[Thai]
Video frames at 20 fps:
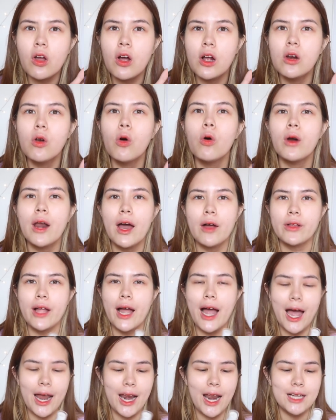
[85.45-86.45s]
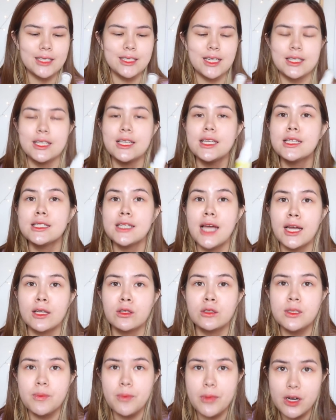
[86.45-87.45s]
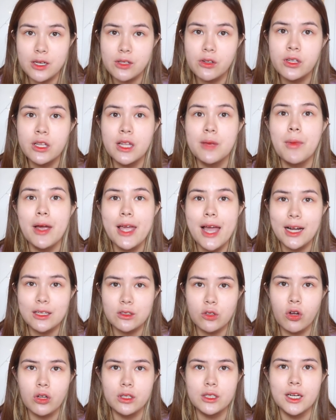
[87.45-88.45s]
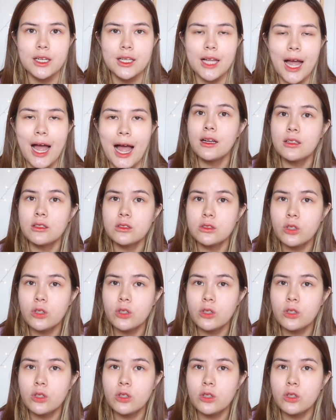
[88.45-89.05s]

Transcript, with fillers: น้อยลงแล้วนะคะหลังจากที่ใช้สเปรย์ตัวนี้มาอย่างต่อเนื่องนะคะ